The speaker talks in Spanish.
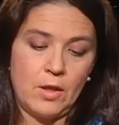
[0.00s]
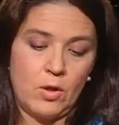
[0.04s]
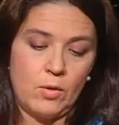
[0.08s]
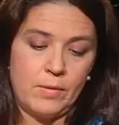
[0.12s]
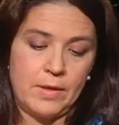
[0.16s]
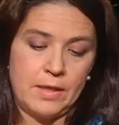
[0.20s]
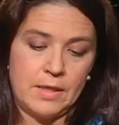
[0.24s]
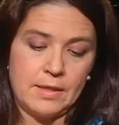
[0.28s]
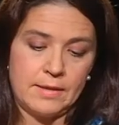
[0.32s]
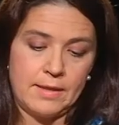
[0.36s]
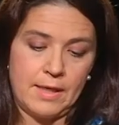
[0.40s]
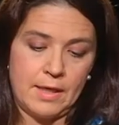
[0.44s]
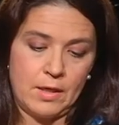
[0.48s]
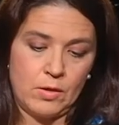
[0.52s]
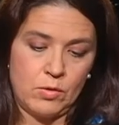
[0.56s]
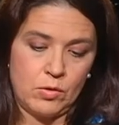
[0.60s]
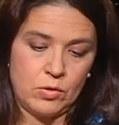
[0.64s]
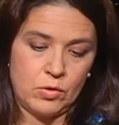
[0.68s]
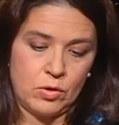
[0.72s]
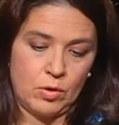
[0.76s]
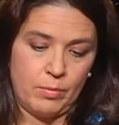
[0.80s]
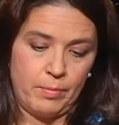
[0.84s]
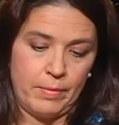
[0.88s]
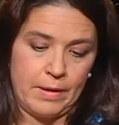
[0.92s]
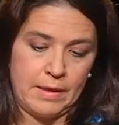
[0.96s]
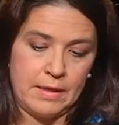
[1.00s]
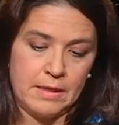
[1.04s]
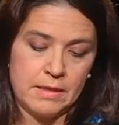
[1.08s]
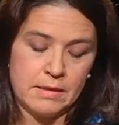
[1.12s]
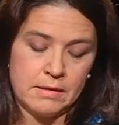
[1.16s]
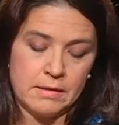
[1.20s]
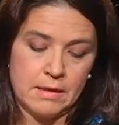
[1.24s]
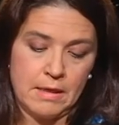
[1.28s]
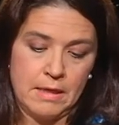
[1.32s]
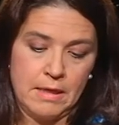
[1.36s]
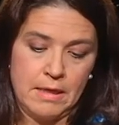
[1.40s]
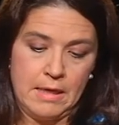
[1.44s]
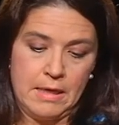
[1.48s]
de bienestar en nuestro
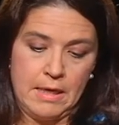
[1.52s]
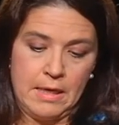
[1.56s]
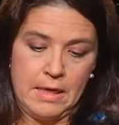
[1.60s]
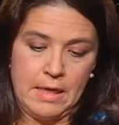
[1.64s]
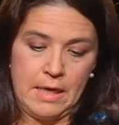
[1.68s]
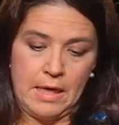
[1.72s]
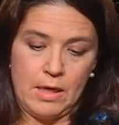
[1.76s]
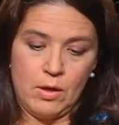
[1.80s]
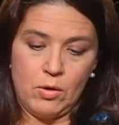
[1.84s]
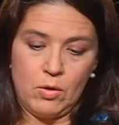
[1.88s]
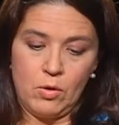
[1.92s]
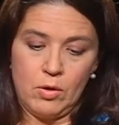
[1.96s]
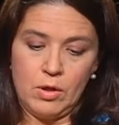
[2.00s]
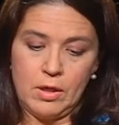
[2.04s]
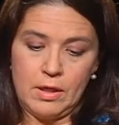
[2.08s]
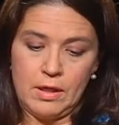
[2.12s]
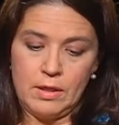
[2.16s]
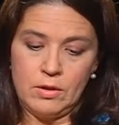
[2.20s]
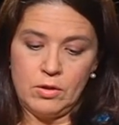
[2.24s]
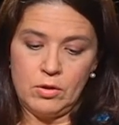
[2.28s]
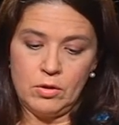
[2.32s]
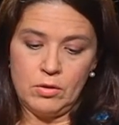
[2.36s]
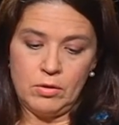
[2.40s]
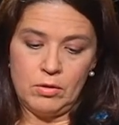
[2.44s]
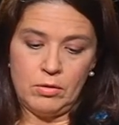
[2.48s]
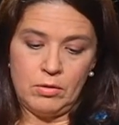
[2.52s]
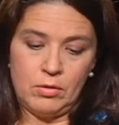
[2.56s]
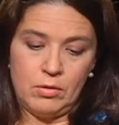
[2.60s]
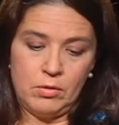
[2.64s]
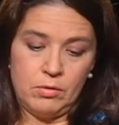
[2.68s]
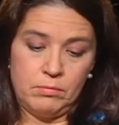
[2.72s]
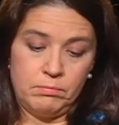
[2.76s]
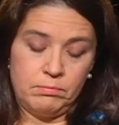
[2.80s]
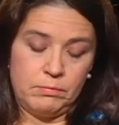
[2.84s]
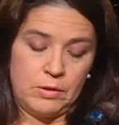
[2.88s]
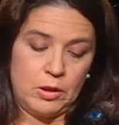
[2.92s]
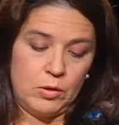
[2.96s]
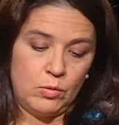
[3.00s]
país. En
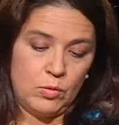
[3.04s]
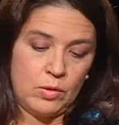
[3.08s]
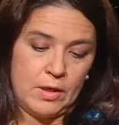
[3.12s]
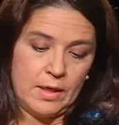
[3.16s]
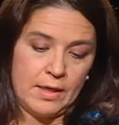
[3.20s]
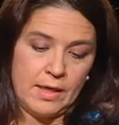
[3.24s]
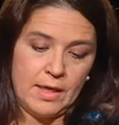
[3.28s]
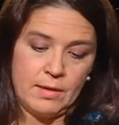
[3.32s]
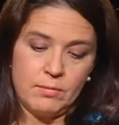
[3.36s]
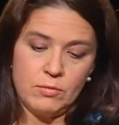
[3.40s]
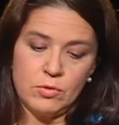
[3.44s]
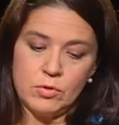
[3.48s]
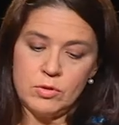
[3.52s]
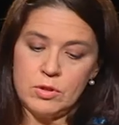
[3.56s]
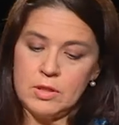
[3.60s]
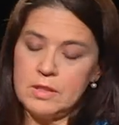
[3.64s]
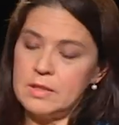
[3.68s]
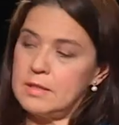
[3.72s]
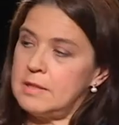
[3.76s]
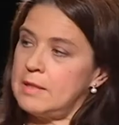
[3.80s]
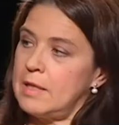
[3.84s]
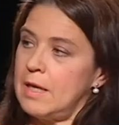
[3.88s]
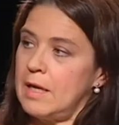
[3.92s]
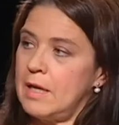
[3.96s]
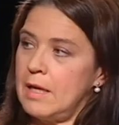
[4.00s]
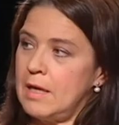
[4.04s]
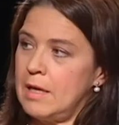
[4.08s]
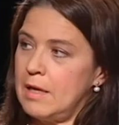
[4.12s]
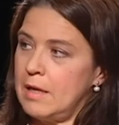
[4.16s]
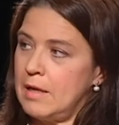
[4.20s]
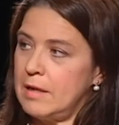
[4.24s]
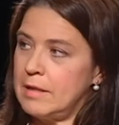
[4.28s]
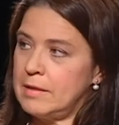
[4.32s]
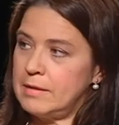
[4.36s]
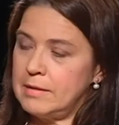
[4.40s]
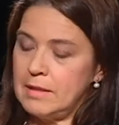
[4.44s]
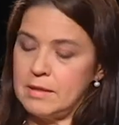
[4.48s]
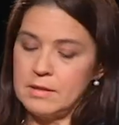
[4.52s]
concreto, titularíamos esta,
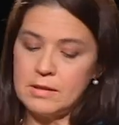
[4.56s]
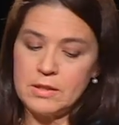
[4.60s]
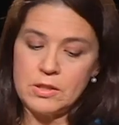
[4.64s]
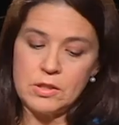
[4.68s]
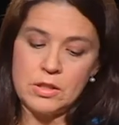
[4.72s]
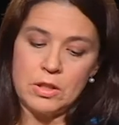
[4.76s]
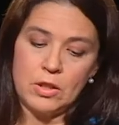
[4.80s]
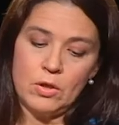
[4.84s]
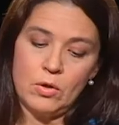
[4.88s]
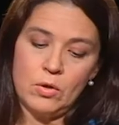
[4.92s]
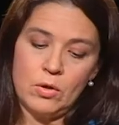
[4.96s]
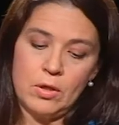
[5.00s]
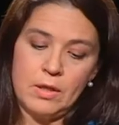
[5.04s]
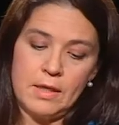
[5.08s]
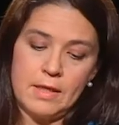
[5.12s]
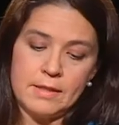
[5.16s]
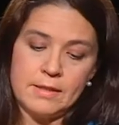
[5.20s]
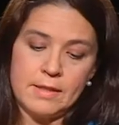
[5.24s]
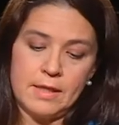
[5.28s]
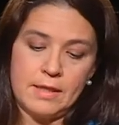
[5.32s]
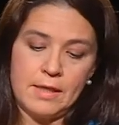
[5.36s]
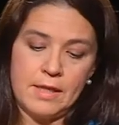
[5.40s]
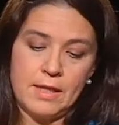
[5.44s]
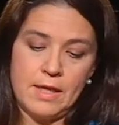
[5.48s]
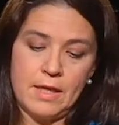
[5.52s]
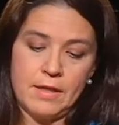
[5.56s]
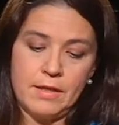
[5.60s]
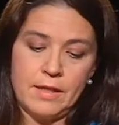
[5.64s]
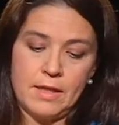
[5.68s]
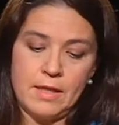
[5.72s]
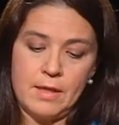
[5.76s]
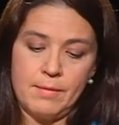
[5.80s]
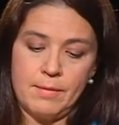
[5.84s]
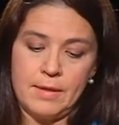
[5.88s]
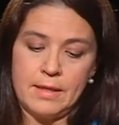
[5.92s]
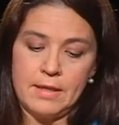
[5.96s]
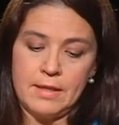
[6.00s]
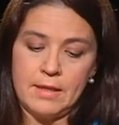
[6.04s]
esta sesión La sanidad a
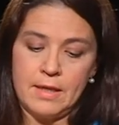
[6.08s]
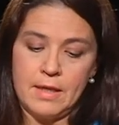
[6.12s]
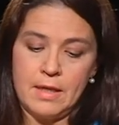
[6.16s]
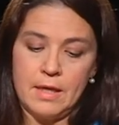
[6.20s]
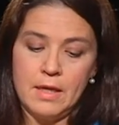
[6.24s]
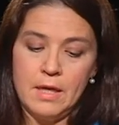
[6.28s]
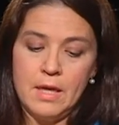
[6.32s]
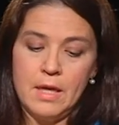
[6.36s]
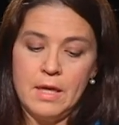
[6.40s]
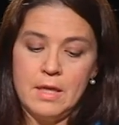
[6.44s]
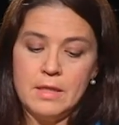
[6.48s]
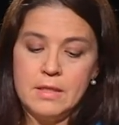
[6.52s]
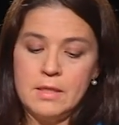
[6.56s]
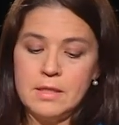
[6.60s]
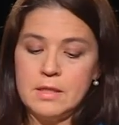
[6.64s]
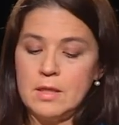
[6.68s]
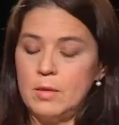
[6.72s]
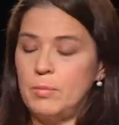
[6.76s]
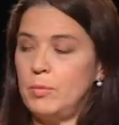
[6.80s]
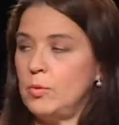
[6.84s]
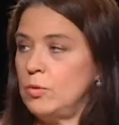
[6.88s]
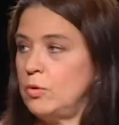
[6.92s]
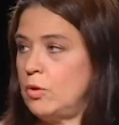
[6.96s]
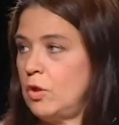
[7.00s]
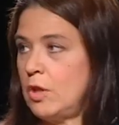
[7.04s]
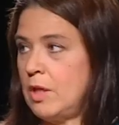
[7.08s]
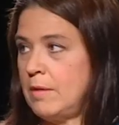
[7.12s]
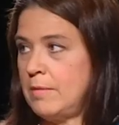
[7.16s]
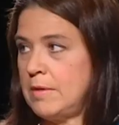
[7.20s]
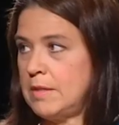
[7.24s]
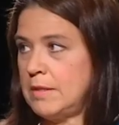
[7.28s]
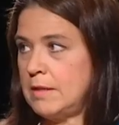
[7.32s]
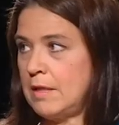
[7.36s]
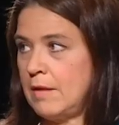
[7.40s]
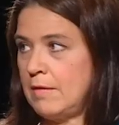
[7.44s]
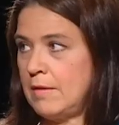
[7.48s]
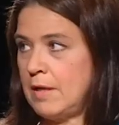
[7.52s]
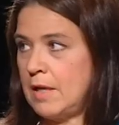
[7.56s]
debate desde el punto de
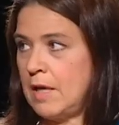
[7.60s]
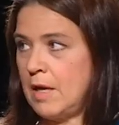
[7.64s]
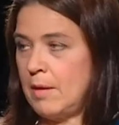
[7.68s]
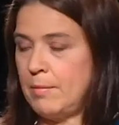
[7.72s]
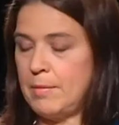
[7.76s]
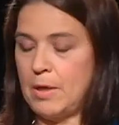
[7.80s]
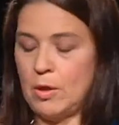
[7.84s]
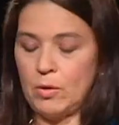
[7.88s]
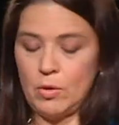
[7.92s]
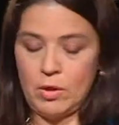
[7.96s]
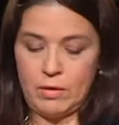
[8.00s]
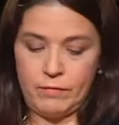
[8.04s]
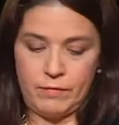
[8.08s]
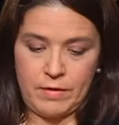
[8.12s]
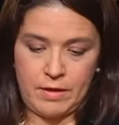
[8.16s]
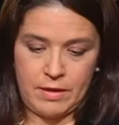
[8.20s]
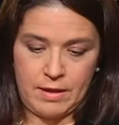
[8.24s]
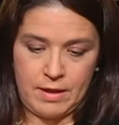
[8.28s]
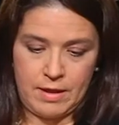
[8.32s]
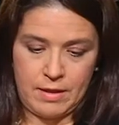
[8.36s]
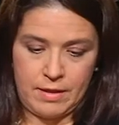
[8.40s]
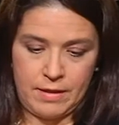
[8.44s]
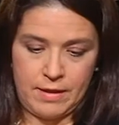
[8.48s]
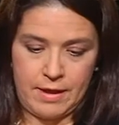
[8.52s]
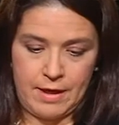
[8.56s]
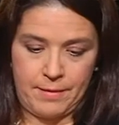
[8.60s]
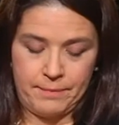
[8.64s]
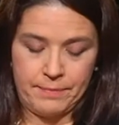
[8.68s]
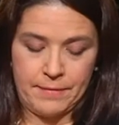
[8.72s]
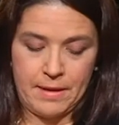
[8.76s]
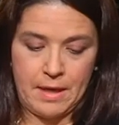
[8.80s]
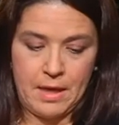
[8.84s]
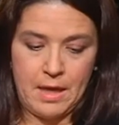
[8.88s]
vista de la microeficiencia.